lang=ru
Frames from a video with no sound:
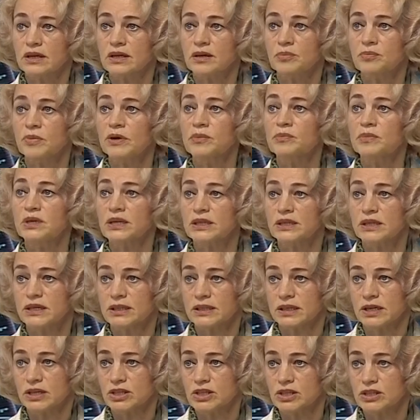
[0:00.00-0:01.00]
и
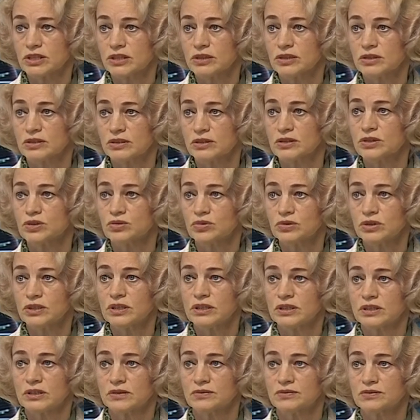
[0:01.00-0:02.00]
победа наших
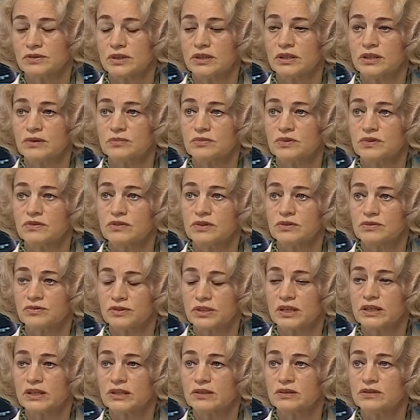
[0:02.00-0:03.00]
студентов в, таким,
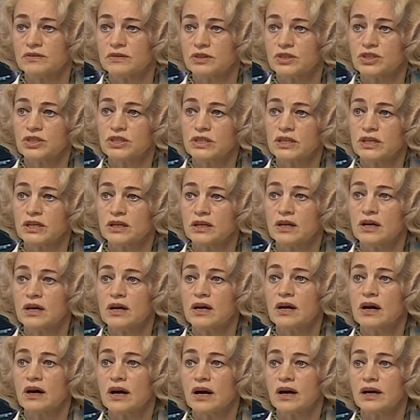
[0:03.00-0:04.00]
в таких движениях. Да, да.
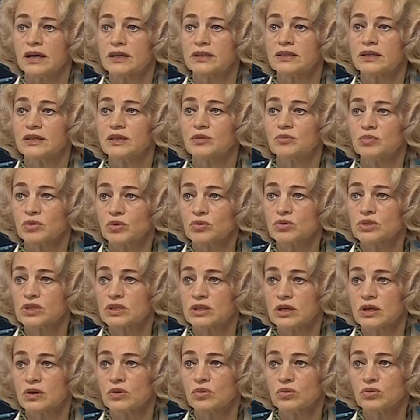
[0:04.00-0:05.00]
А это не
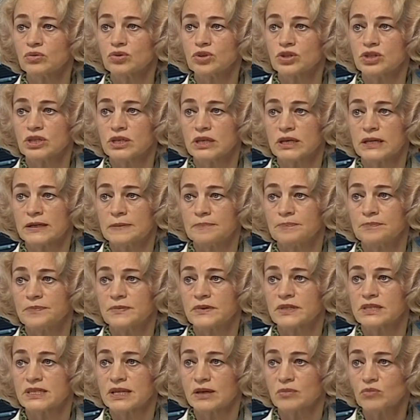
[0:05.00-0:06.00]
просто уже
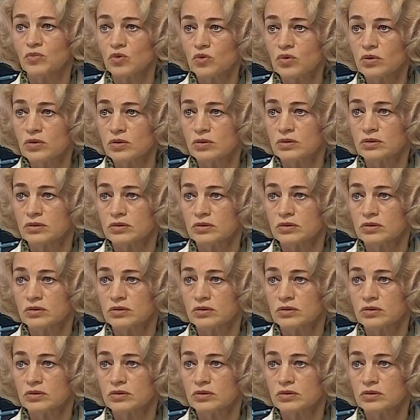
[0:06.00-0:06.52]
само,